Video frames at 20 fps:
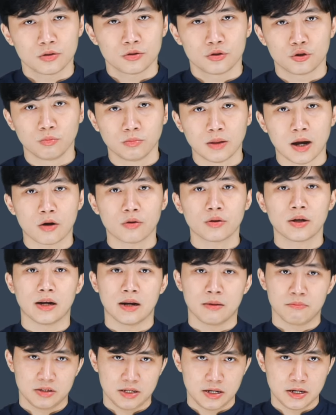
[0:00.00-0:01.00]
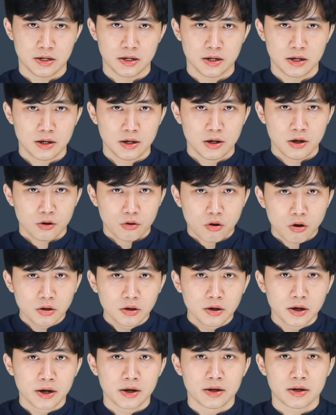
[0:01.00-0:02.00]
Chúng ta có thể làm gì? Con
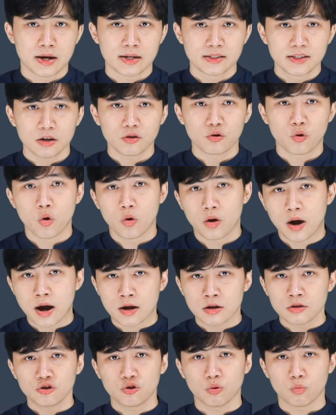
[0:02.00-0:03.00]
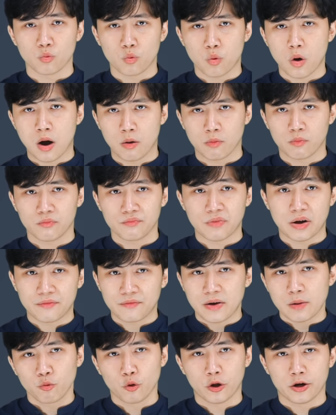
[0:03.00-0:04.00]
người đã rất cố gắng dùng khoa học và
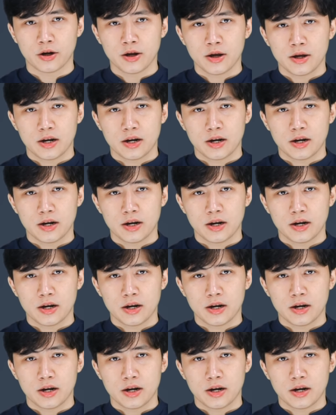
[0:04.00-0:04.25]
pháp luật